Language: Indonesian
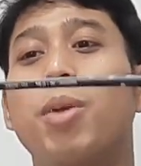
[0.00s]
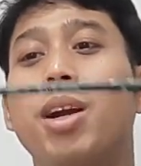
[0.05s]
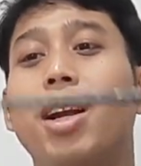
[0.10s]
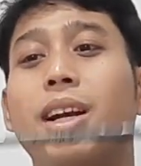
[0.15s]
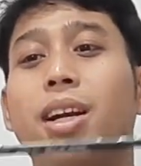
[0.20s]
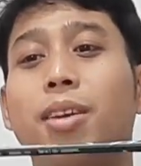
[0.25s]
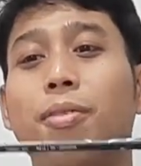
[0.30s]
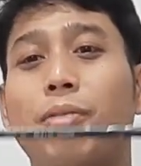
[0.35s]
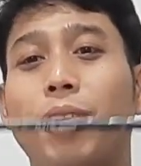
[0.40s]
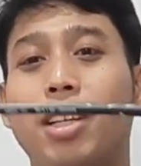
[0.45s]

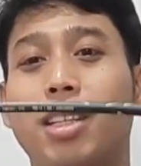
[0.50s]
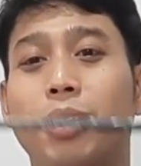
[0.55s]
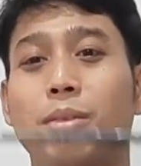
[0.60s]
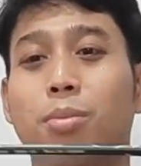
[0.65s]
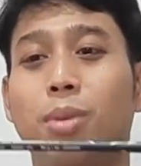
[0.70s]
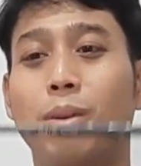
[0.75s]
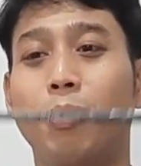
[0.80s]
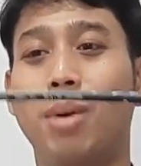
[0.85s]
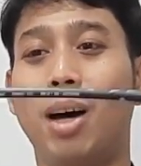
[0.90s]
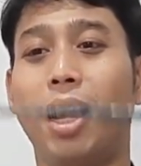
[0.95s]
bener nih
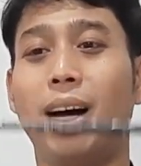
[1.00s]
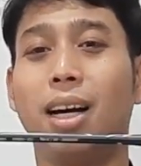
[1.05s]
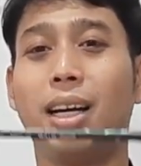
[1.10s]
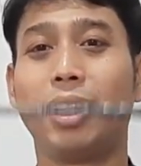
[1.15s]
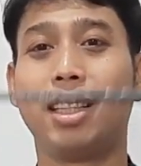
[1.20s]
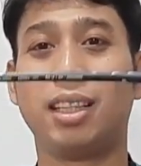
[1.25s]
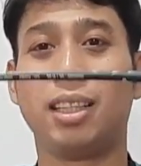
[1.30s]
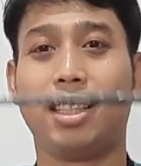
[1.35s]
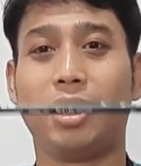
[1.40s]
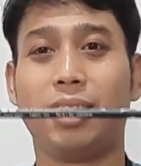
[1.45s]
fleksibel
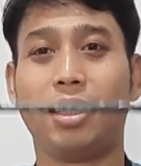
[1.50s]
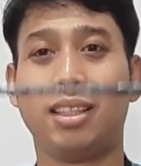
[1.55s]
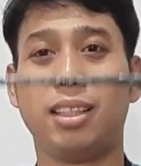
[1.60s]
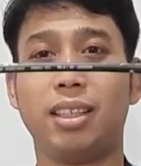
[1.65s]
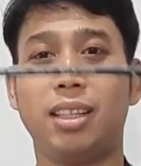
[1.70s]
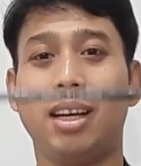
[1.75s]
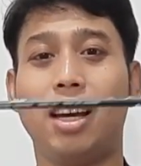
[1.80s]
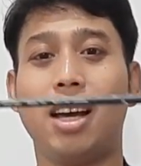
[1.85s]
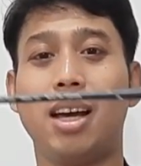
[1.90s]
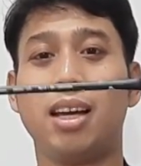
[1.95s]
banget
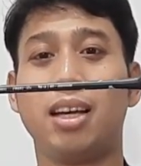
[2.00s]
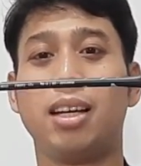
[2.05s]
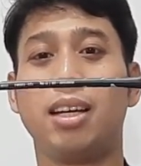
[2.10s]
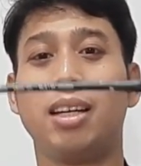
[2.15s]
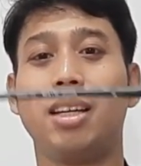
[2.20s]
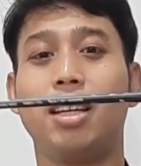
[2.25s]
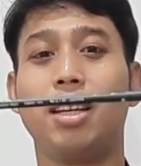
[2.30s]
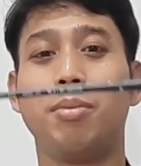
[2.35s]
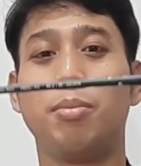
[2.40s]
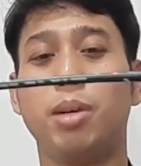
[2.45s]
ya
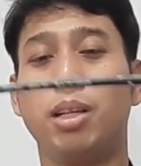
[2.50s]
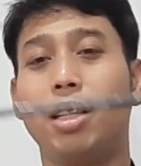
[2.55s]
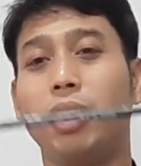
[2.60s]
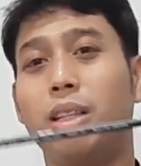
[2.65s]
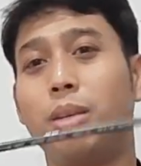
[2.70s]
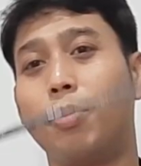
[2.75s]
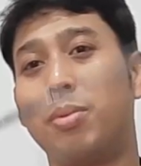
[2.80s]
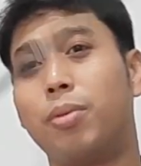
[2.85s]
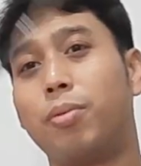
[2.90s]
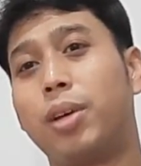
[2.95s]
ini berarti
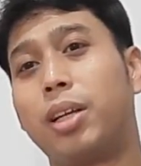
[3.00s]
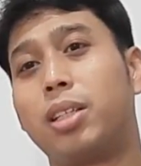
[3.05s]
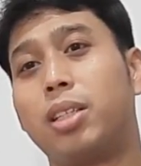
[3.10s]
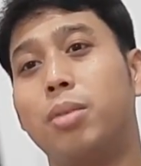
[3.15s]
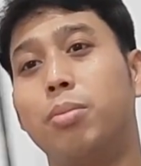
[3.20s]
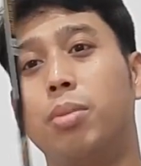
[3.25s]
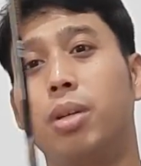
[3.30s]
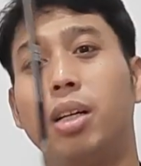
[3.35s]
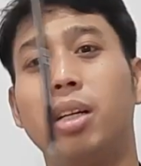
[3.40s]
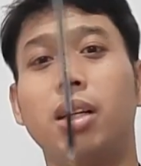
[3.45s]
tipe
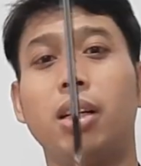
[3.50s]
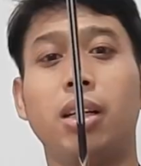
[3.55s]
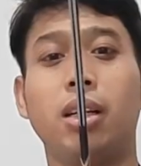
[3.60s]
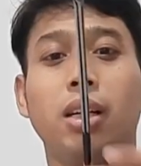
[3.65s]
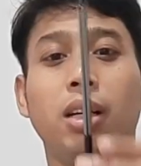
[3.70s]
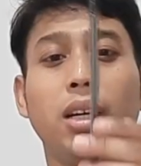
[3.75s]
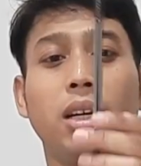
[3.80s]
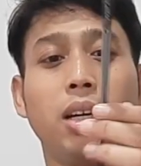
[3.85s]
fleksibel